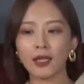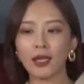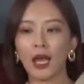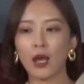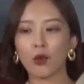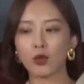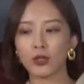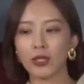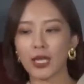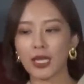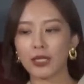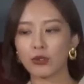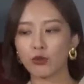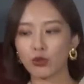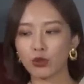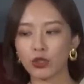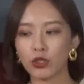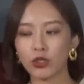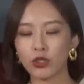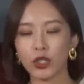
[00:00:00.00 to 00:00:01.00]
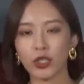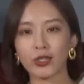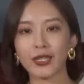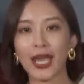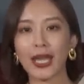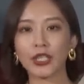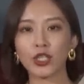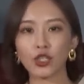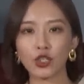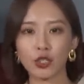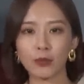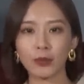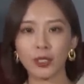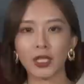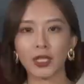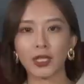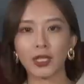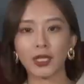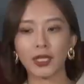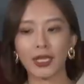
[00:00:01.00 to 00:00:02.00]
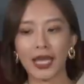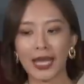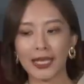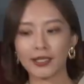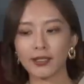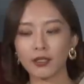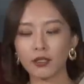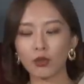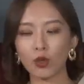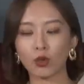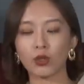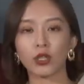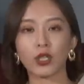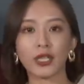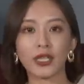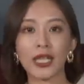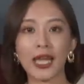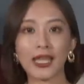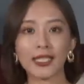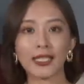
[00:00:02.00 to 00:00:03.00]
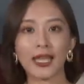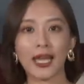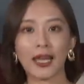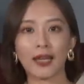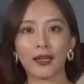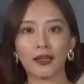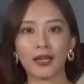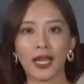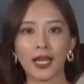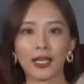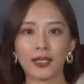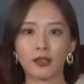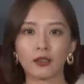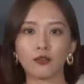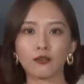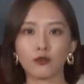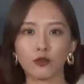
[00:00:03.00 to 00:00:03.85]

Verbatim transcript: 那我在就是这个大衣视频里来系统的跟大家来